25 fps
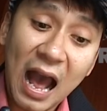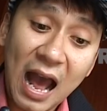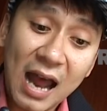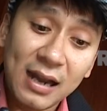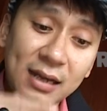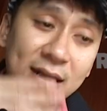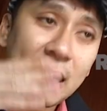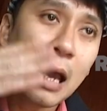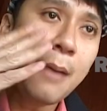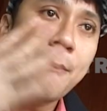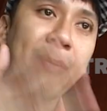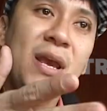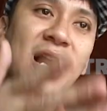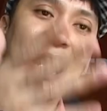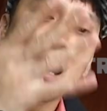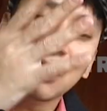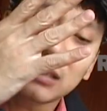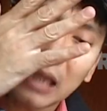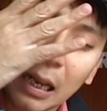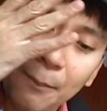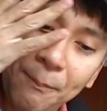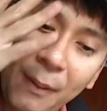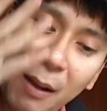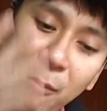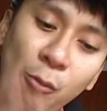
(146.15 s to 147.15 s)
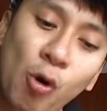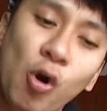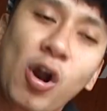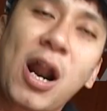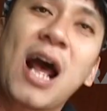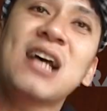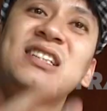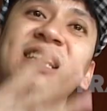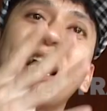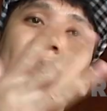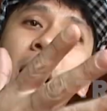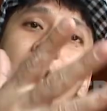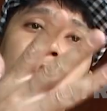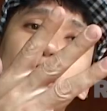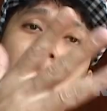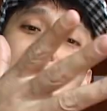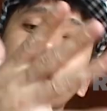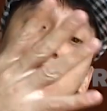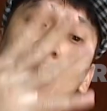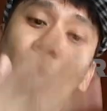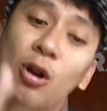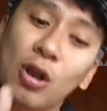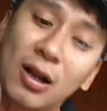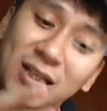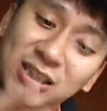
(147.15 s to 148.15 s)
ya. Anda bilang tanpa kan mengurangi
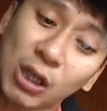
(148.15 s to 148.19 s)
rasa,